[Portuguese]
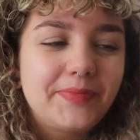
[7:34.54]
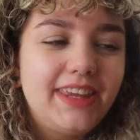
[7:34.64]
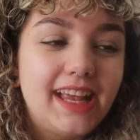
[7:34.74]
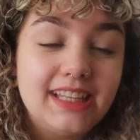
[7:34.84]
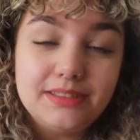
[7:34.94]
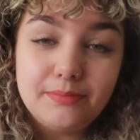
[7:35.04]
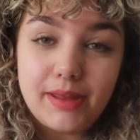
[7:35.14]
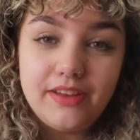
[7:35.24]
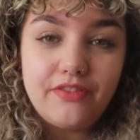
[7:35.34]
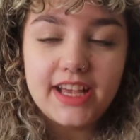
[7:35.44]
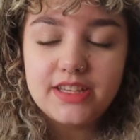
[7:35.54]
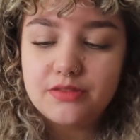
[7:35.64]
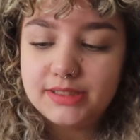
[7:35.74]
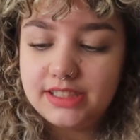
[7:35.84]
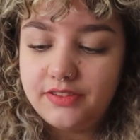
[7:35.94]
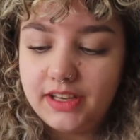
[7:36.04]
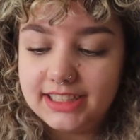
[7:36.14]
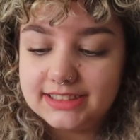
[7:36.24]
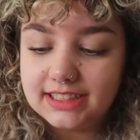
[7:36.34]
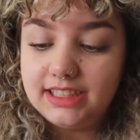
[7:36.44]
E ela também faz algumas
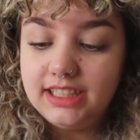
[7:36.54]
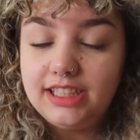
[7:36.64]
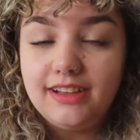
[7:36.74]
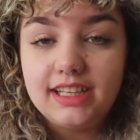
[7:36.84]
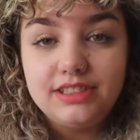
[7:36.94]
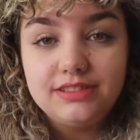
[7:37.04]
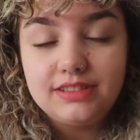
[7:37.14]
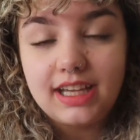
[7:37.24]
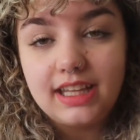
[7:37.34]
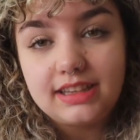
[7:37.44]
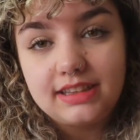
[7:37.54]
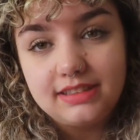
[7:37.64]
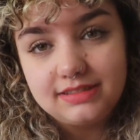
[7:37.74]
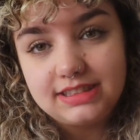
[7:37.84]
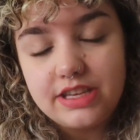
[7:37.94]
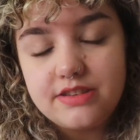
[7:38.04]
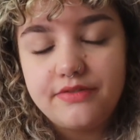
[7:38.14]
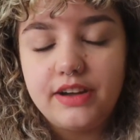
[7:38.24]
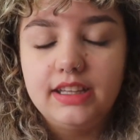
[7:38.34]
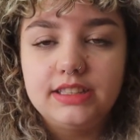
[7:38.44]
referências aqui que eu acredito que ela esteja
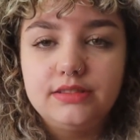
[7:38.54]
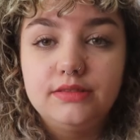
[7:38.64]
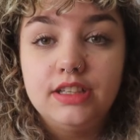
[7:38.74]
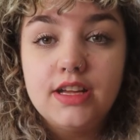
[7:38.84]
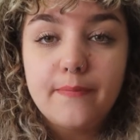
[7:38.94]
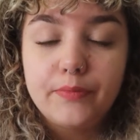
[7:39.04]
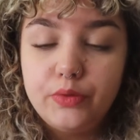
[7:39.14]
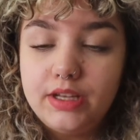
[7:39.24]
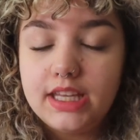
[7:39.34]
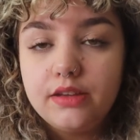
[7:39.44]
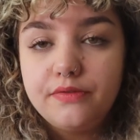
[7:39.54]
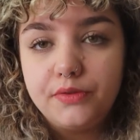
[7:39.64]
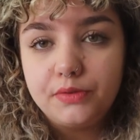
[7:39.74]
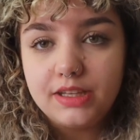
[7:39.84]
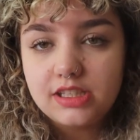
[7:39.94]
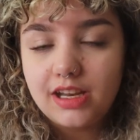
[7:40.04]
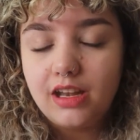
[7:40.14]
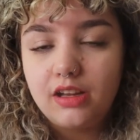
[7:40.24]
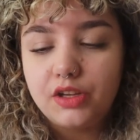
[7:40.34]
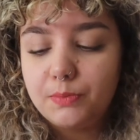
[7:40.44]
falando do livro da
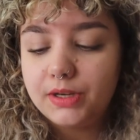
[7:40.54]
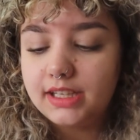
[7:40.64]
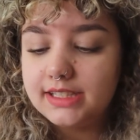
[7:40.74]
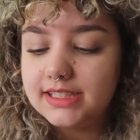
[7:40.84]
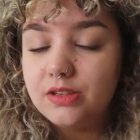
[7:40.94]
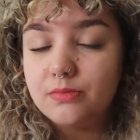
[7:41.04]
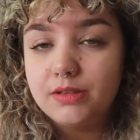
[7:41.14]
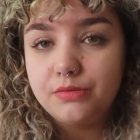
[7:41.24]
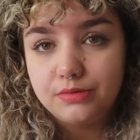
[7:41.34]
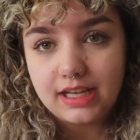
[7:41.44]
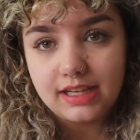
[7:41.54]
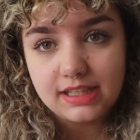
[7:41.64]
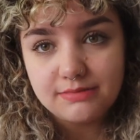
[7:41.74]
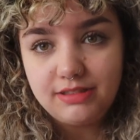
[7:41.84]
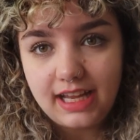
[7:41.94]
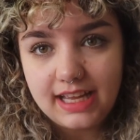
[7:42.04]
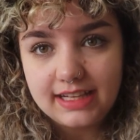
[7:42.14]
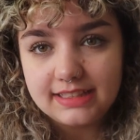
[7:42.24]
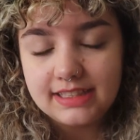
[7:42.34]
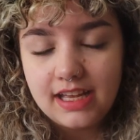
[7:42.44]
Charlotte Perkins Gilman, O Terra das
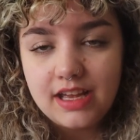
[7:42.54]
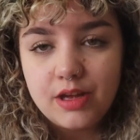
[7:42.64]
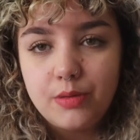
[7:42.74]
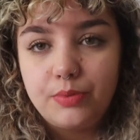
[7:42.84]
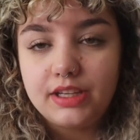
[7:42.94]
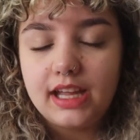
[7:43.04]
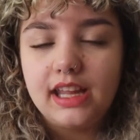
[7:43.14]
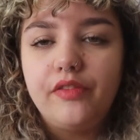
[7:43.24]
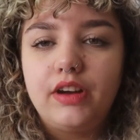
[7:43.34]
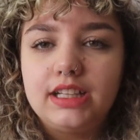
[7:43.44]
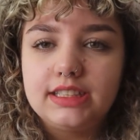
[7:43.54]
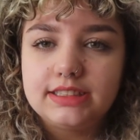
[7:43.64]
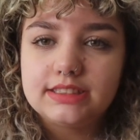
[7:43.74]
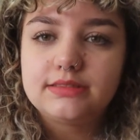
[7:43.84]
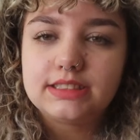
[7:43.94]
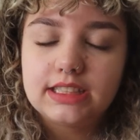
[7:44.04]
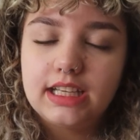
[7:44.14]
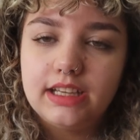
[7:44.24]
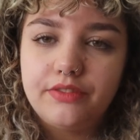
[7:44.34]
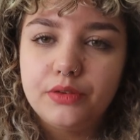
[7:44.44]
Mulheres, porque ela fala dessas
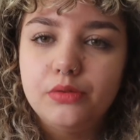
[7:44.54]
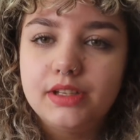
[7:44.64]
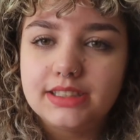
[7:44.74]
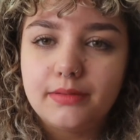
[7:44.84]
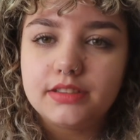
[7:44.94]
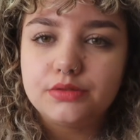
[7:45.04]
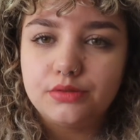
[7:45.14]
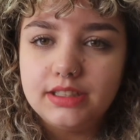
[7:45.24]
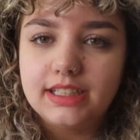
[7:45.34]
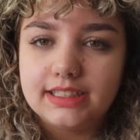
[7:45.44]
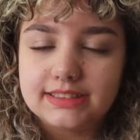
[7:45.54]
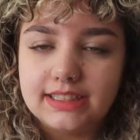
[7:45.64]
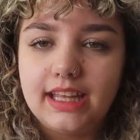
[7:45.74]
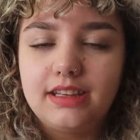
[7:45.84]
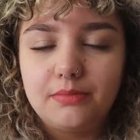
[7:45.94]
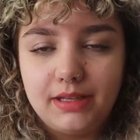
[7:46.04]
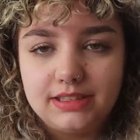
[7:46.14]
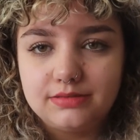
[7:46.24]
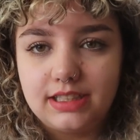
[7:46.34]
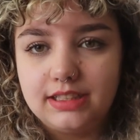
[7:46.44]
é, figuras amazônicas, né, que também
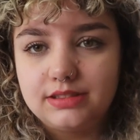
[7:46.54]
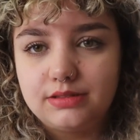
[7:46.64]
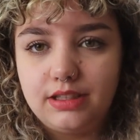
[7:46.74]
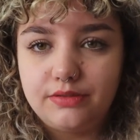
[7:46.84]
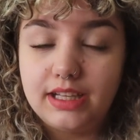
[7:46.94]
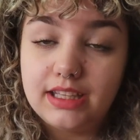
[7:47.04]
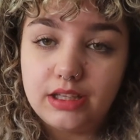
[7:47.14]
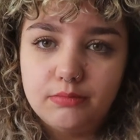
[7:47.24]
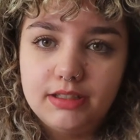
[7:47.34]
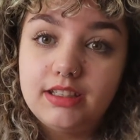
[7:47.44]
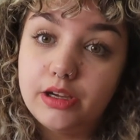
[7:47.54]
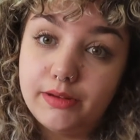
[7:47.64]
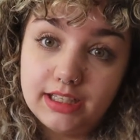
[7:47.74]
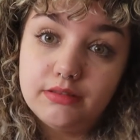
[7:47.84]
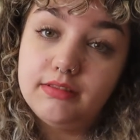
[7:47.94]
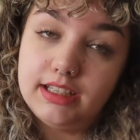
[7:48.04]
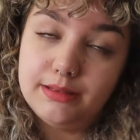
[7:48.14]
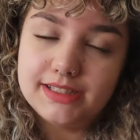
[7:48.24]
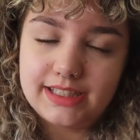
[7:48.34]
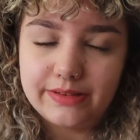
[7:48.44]
são usadas no livro da Gilman, que eu ainda não li,
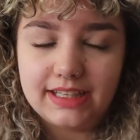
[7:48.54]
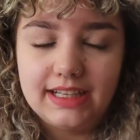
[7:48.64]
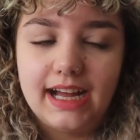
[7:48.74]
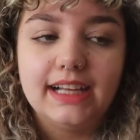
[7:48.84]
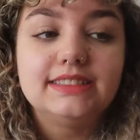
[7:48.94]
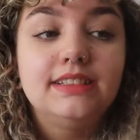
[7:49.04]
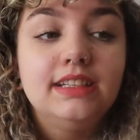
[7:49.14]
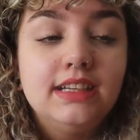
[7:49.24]
mas tenho aqui em casa,